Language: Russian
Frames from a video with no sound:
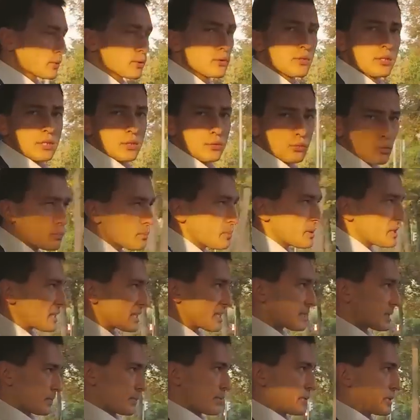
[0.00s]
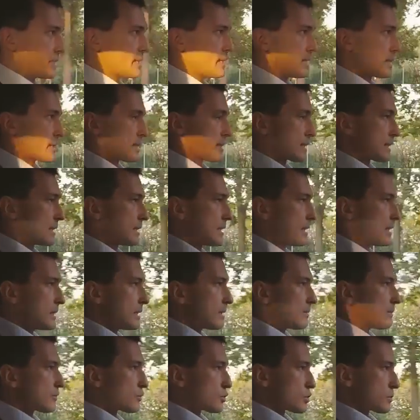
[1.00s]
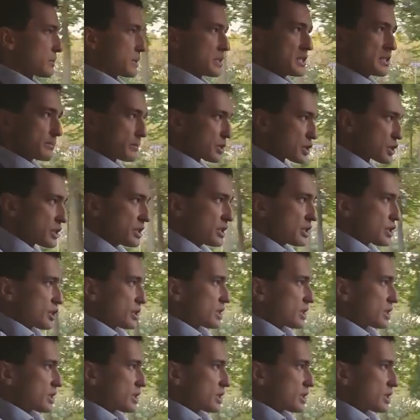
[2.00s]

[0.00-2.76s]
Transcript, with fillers: просто тупо не расплатиться. Потому что машина